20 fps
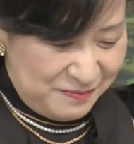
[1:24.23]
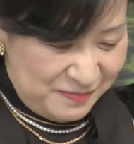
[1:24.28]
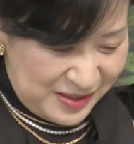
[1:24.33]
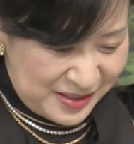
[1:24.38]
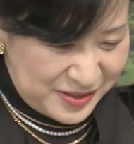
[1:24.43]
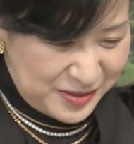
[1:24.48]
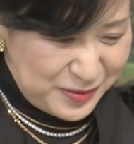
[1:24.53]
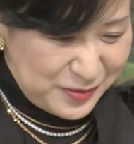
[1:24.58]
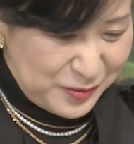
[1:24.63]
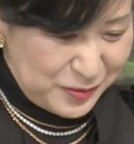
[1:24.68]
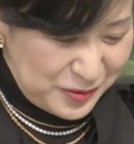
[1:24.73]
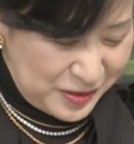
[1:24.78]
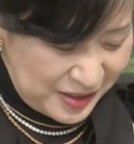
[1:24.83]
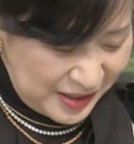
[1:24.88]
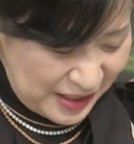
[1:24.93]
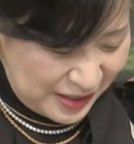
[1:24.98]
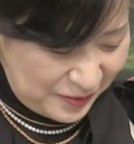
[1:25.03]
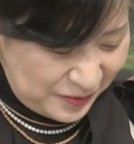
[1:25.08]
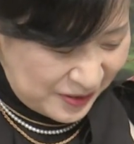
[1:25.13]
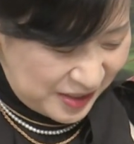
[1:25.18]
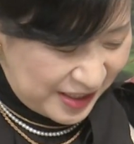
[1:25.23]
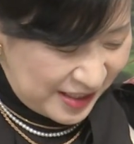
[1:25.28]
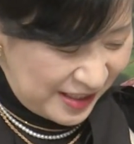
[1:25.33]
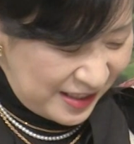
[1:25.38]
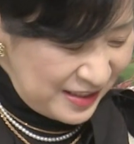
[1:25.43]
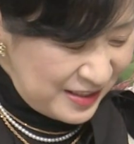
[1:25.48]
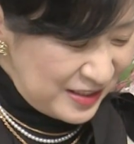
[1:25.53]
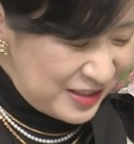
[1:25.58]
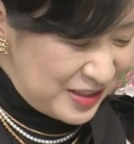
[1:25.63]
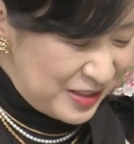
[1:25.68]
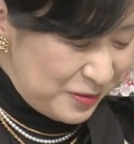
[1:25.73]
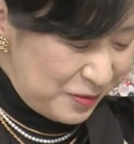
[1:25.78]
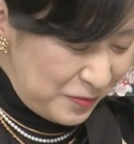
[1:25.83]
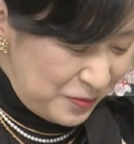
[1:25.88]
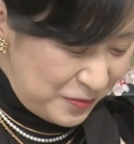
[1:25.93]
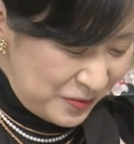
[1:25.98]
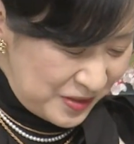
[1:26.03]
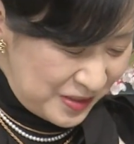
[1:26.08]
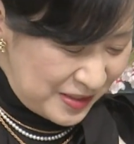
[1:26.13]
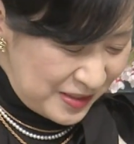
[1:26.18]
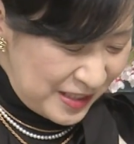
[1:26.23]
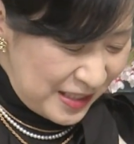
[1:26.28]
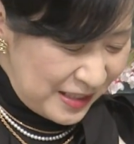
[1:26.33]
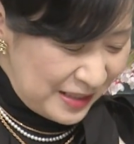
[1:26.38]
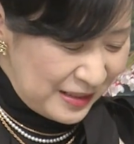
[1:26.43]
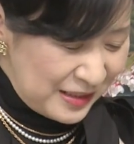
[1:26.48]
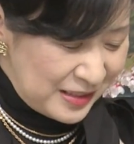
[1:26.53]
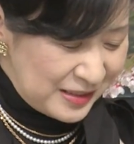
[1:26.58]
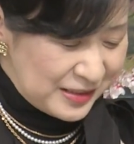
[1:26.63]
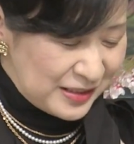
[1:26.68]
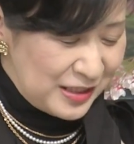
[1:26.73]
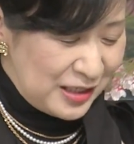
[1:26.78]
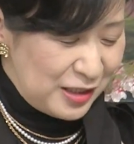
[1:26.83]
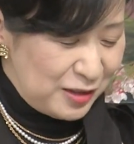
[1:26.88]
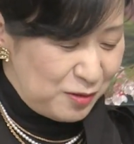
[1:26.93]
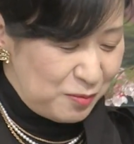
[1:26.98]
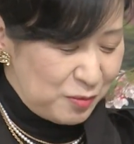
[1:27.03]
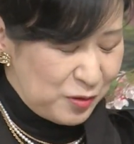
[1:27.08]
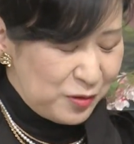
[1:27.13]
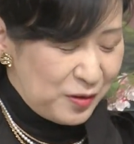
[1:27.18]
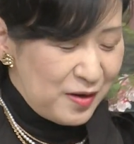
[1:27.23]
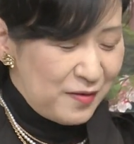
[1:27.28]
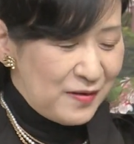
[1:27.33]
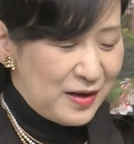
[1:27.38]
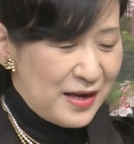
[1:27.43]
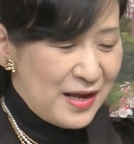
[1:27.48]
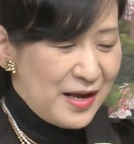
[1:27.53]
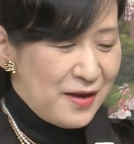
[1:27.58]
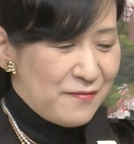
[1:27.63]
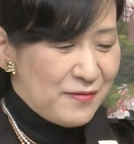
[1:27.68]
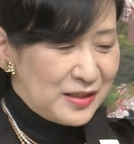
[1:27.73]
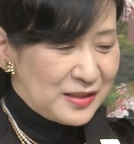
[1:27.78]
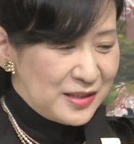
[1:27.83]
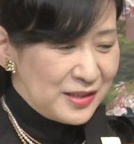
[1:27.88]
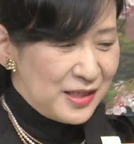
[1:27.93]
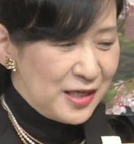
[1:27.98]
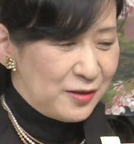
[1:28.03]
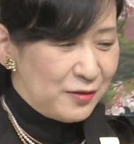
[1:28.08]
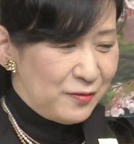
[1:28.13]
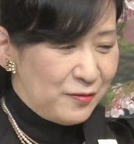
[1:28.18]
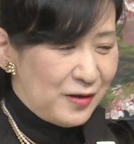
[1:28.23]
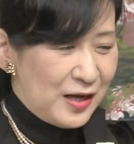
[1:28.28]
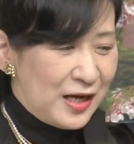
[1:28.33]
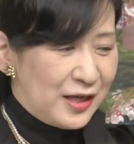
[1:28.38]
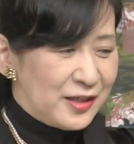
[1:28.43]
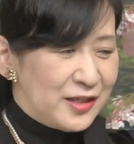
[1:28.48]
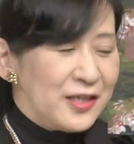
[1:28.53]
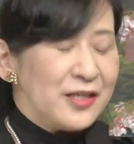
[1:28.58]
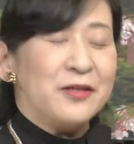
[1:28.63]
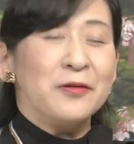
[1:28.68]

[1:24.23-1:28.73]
まずこちらの機関誌皇室なんですけれども、これは令和2年の秋